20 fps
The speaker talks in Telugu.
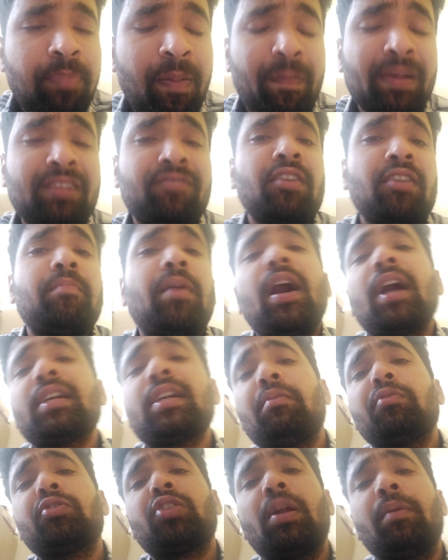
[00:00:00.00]
పసిఫిక్
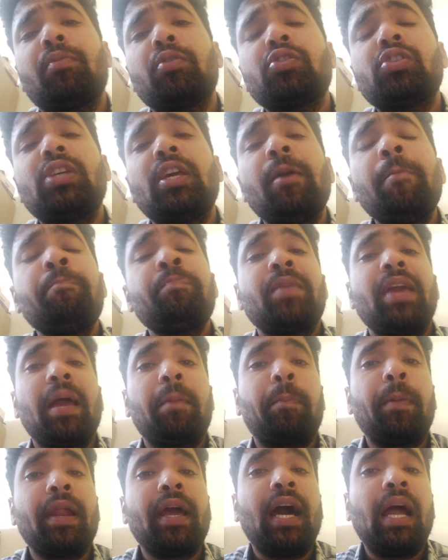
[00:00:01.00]
మహాసముద్రం నుంచి
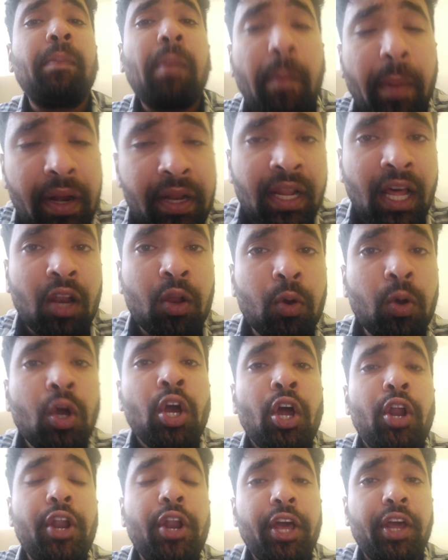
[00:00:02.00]
ఏర్పడే అల్పపీడనాలు
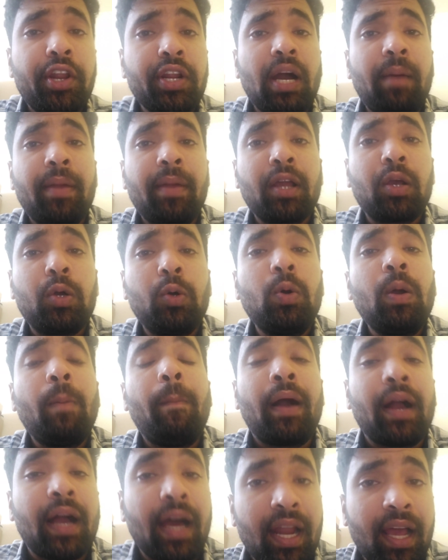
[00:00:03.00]
నేరుగా మనకు
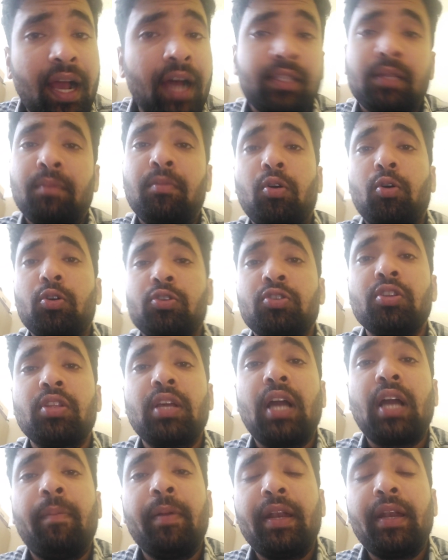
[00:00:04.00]
బంగాళాఖాతంలోకి వస్తుంది
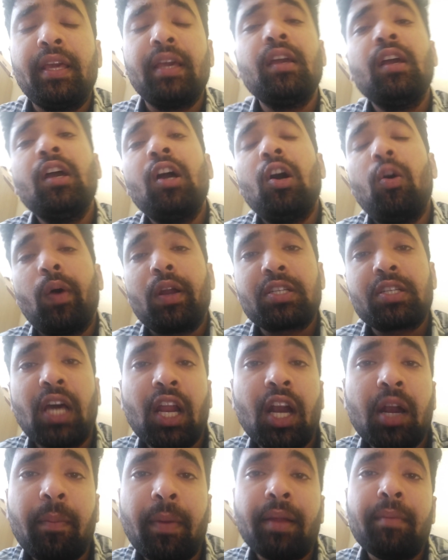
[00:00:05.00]
కాబట్టి
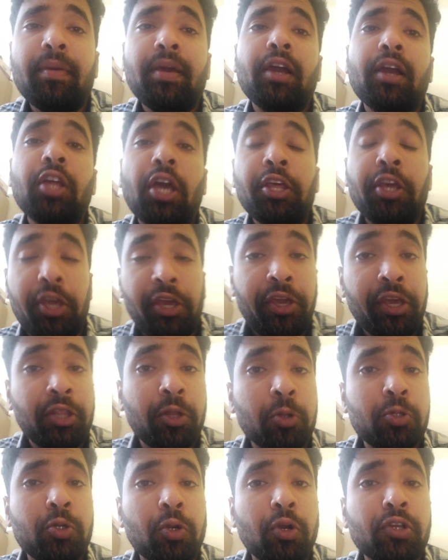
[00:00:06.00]
వర్షాలను మనం
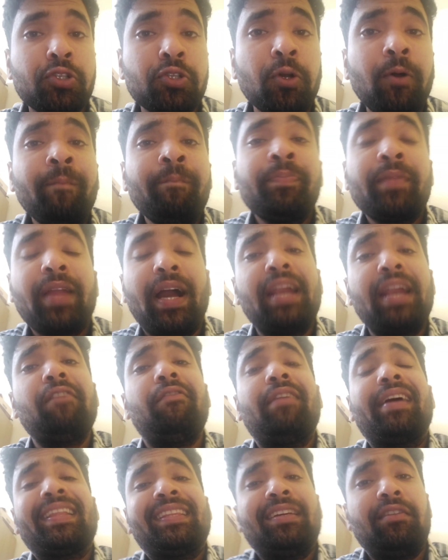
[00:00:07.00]
ఎదురు చూడొచ్చు కానీ
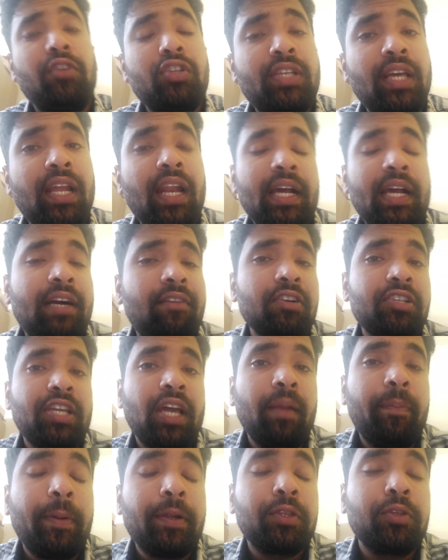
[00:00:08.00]
వరద వచ్చేలాగా
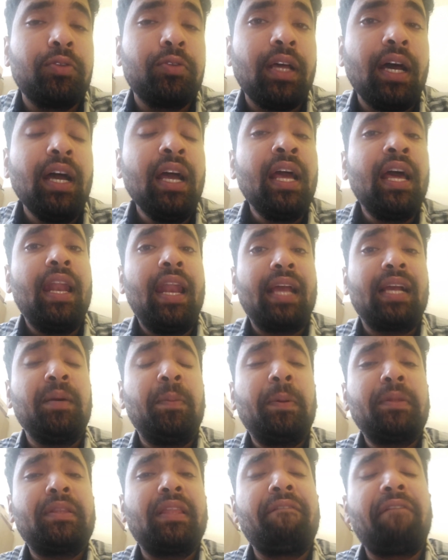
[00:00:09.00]
వర్షాలు పడుతుందా
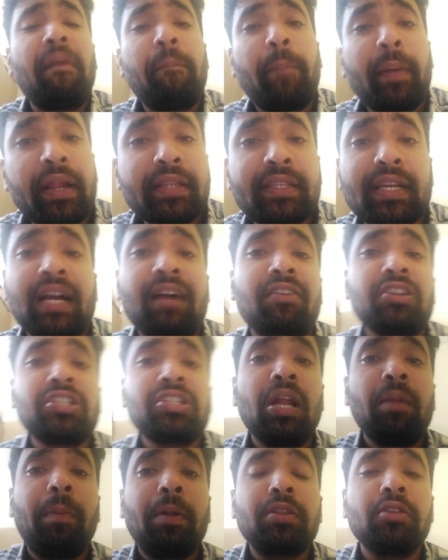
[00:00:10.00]
లేకపోతే విపరీతంగా
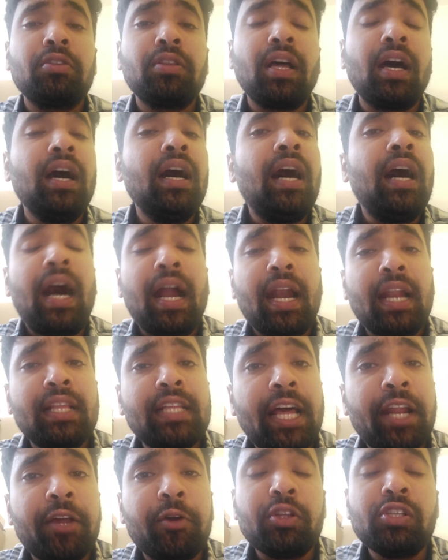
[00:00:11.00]
వర్షాలు పడుతుందా
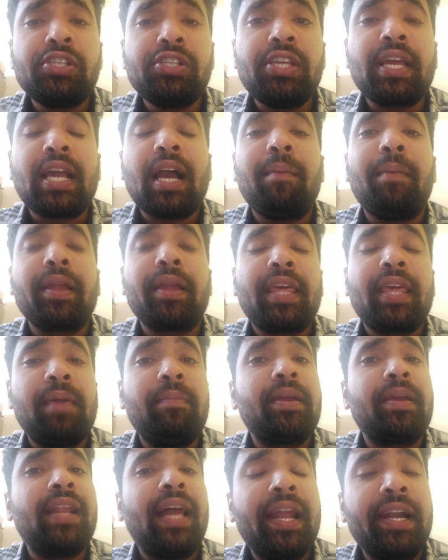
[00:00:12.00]
అన్నదాని గురించి ఇంకా మనకి
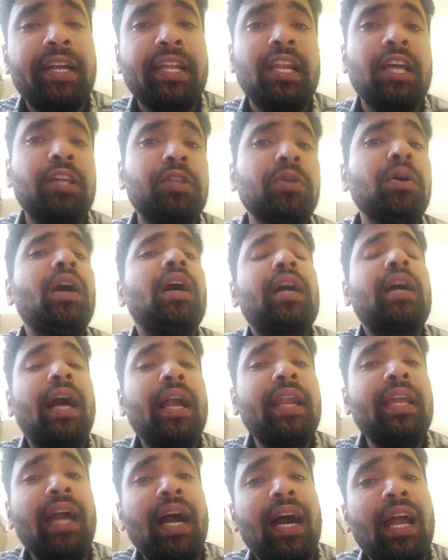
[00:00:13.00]
ఏమి క్లారిటీ లేదు
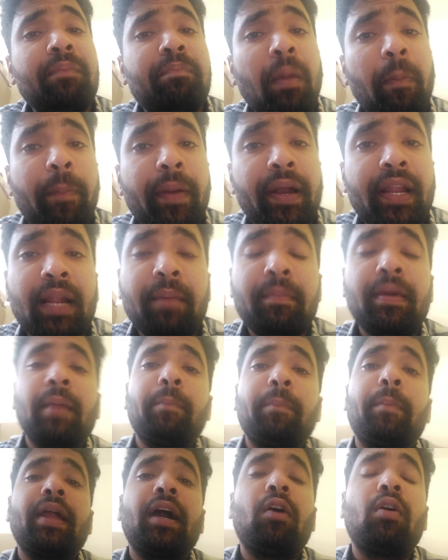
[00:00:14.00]
కానీ అల్పపీడనం
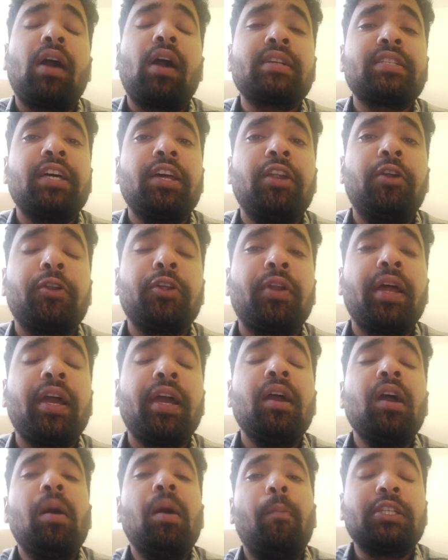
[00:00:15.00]
ఏర్పడే అవకాశాలు ఉంటున్నాయి
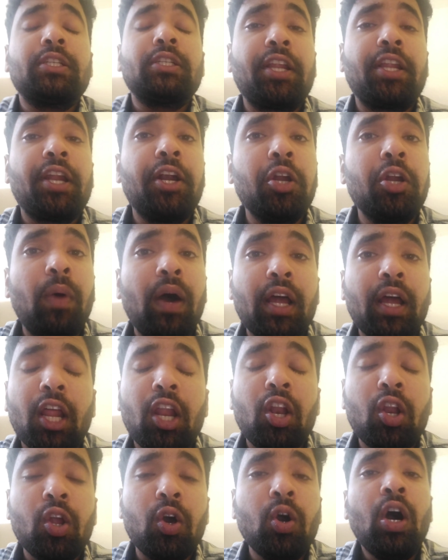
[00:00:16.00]
మొదటి రెండు
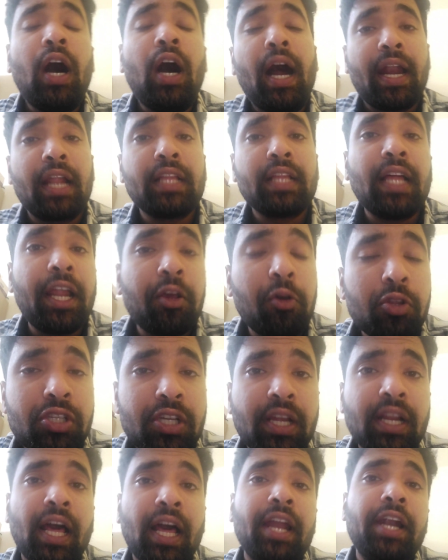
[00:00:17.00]
వారాల్లో అన్నదాని
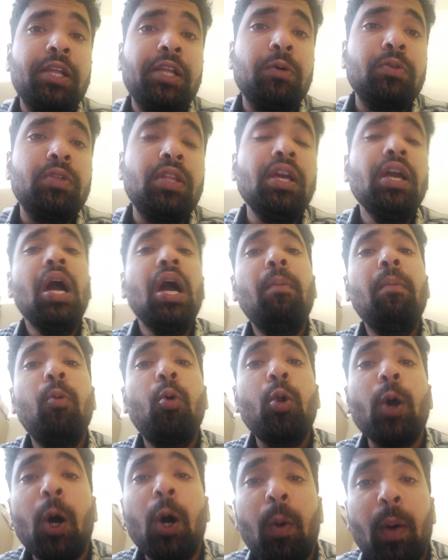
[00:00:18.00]
గురించి క్లారిటీ ఉంది
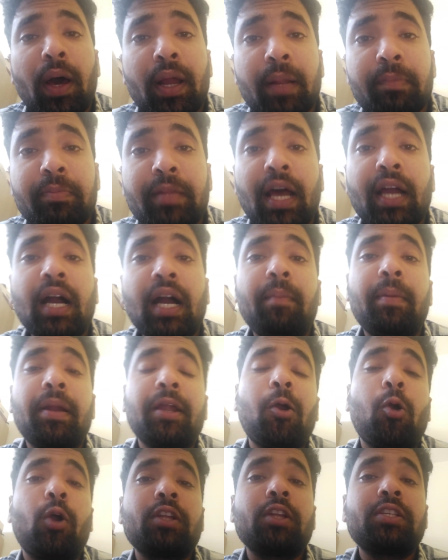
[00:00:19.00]
మూడో వారం దాకా
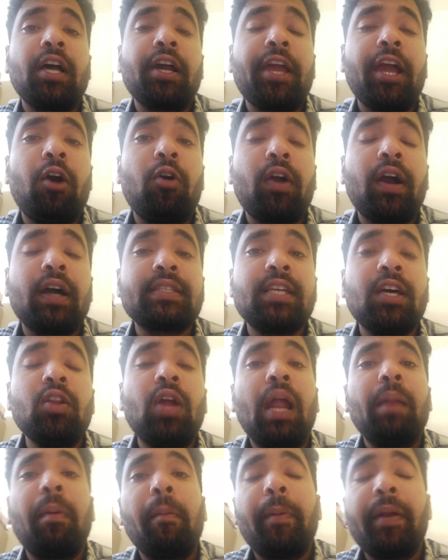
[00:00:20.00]
మనకు కొనసాగే అవకాశాలు
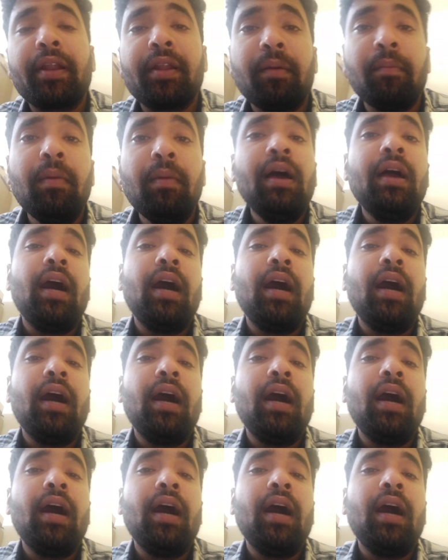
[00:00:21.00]
అల్పపీడనం